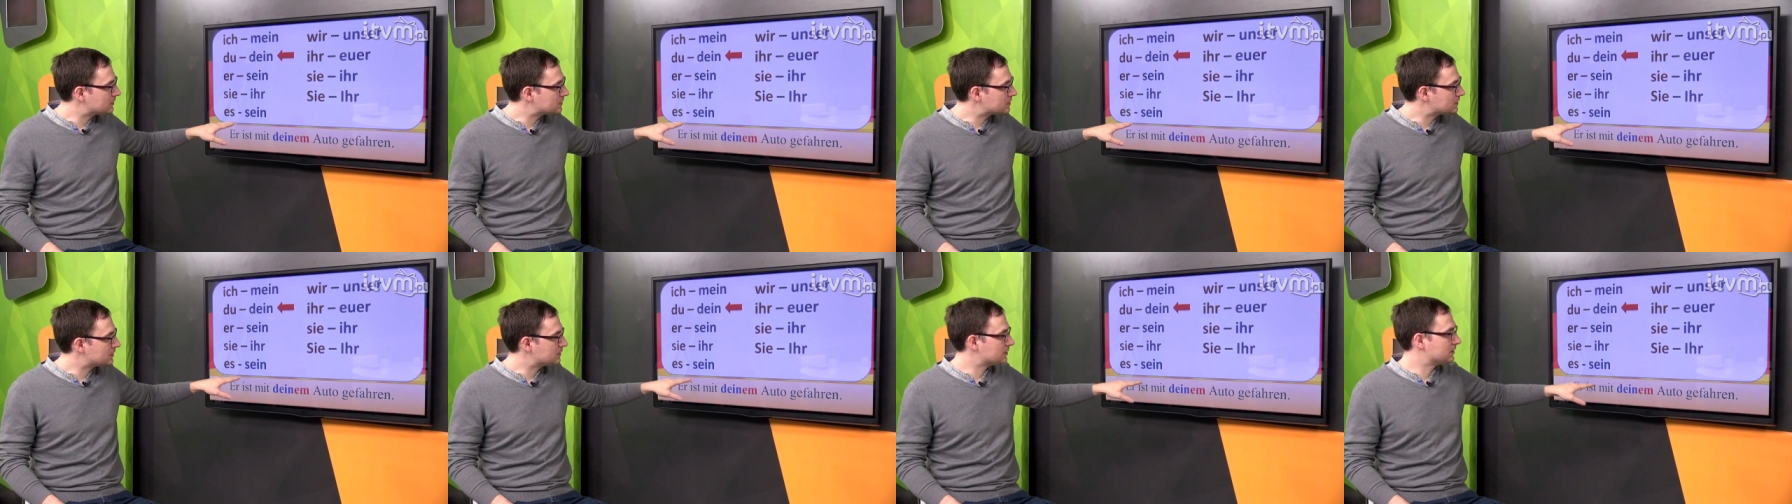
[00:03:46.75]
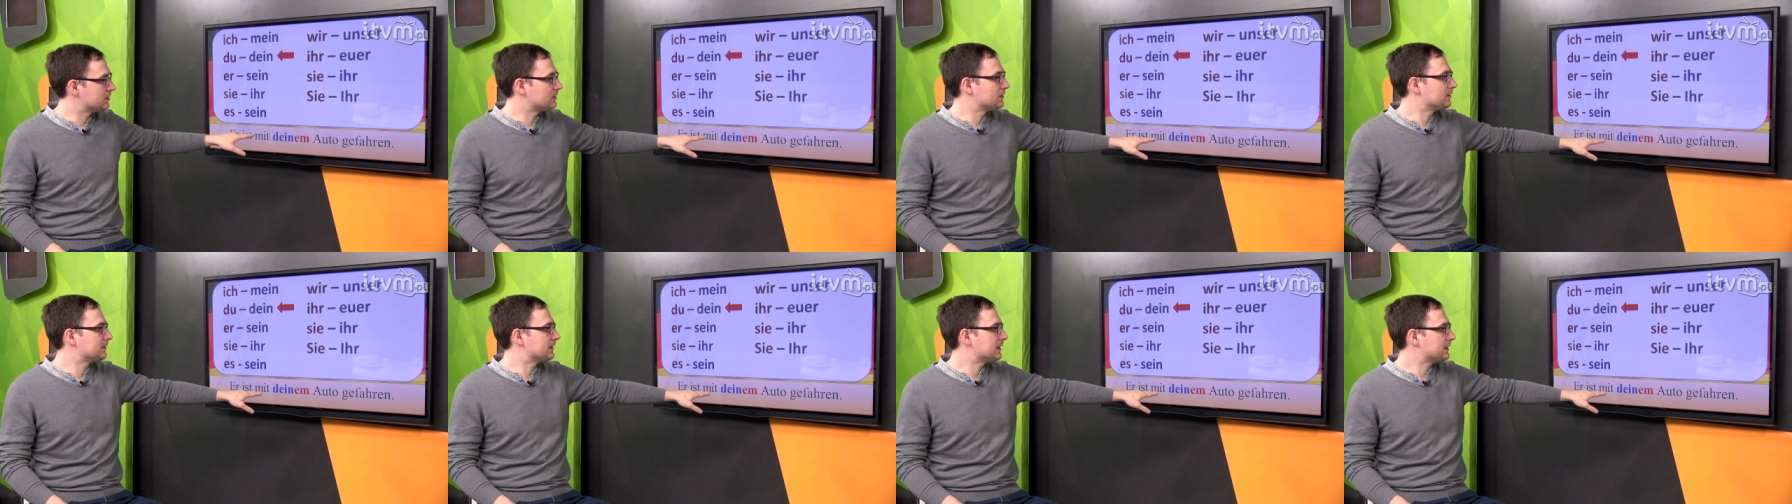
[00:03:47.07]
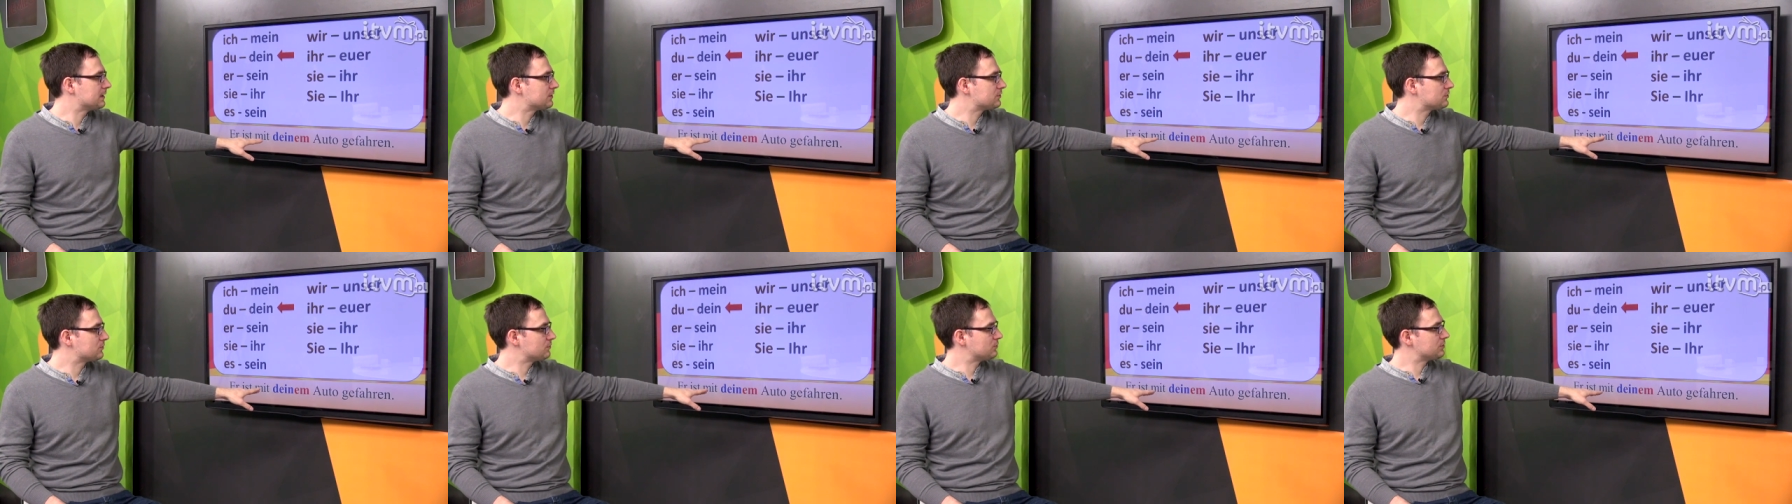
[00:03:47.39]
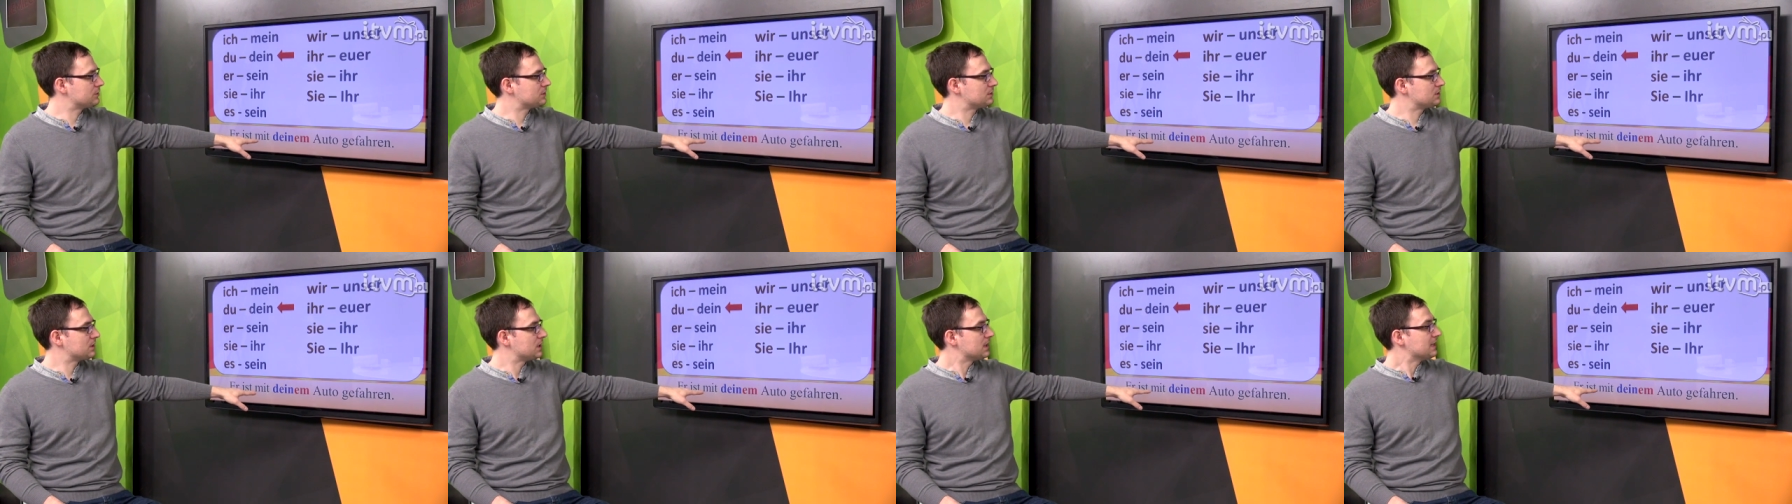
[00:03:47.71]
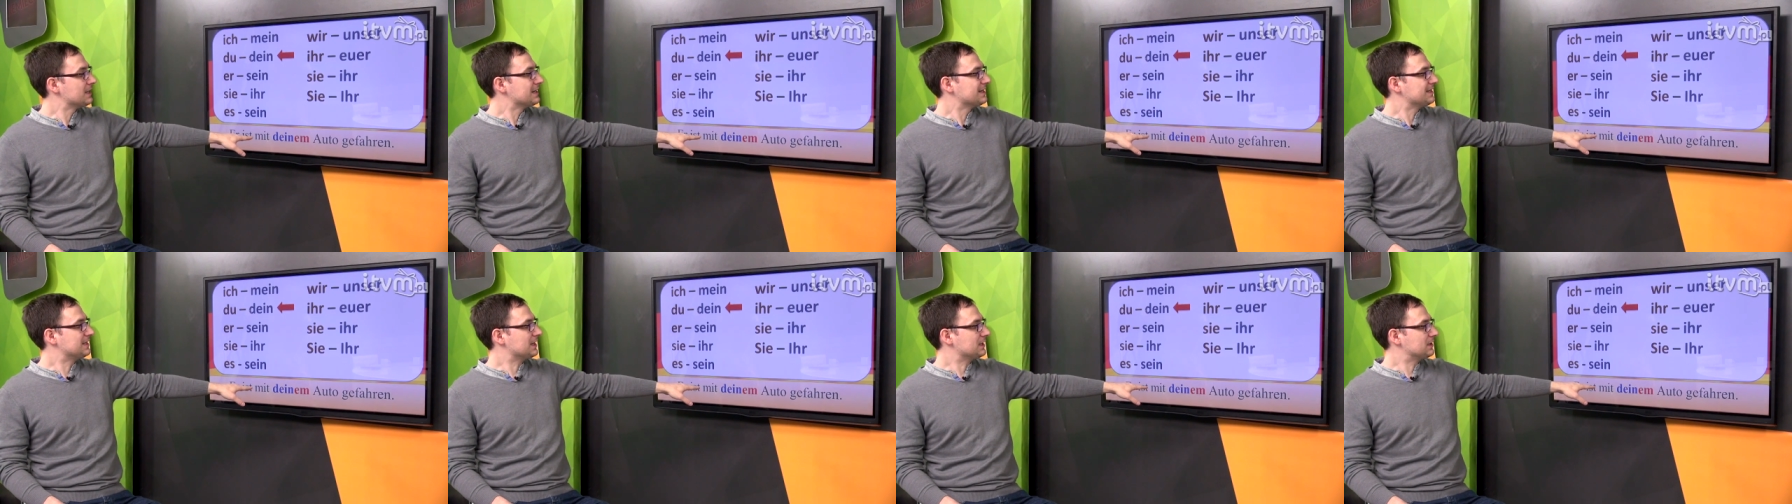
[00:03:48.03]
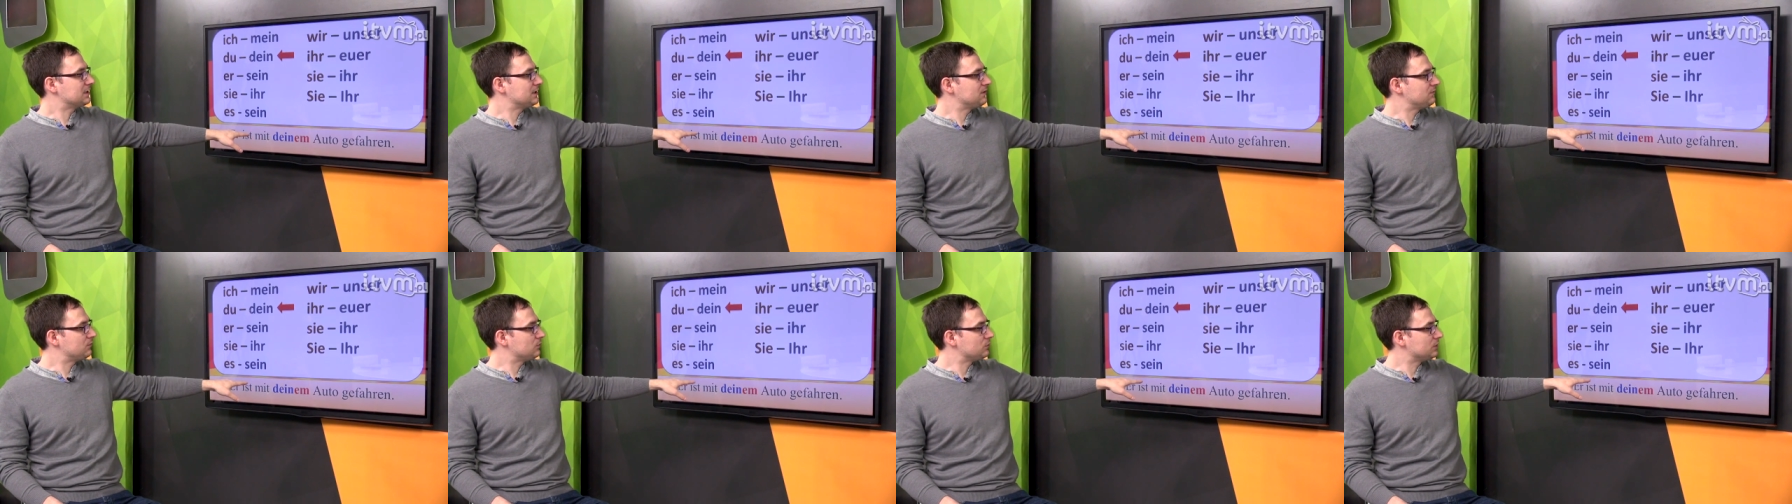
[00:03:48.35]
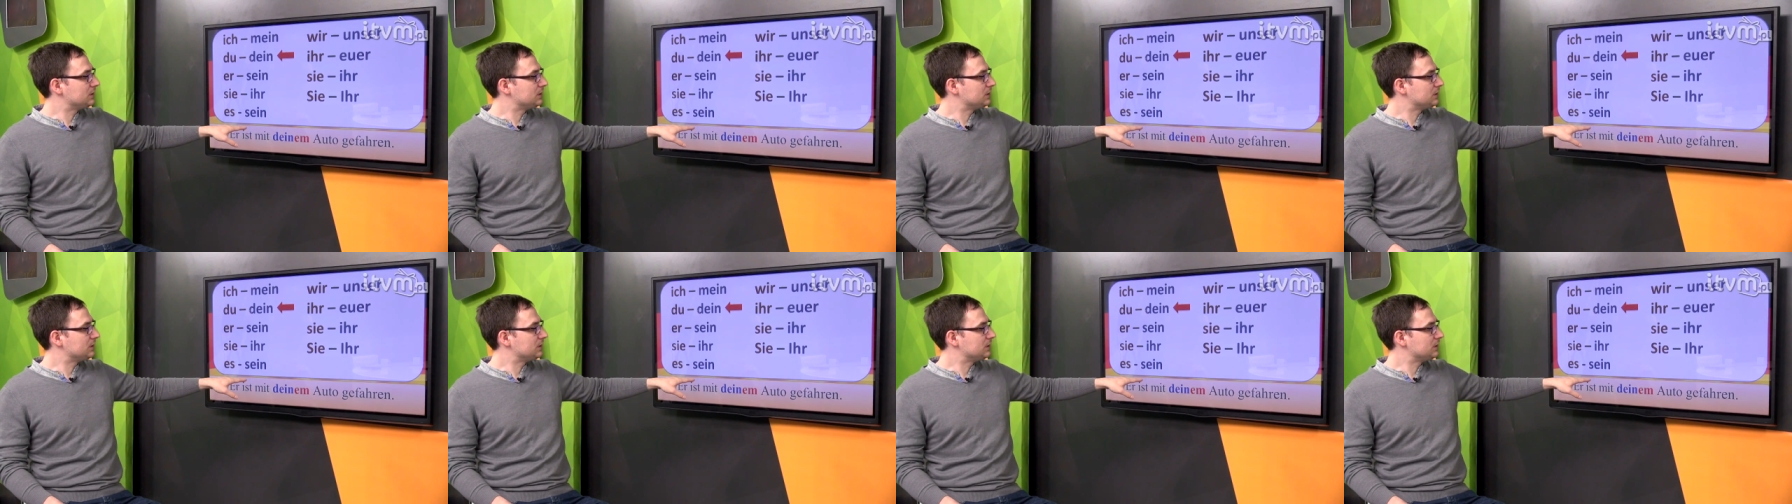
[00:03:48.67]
że należy użyć datywu